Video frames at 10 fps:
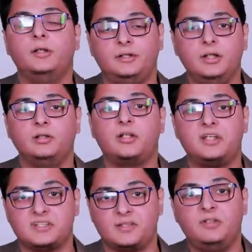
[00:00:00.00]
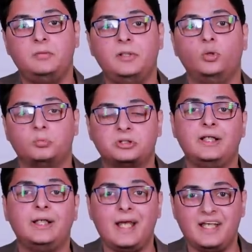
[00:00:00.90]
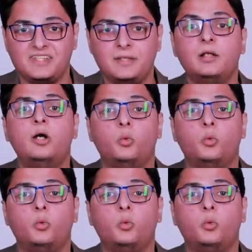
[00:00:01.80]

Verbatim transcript: يقدر يستفيد منه بشكل احسن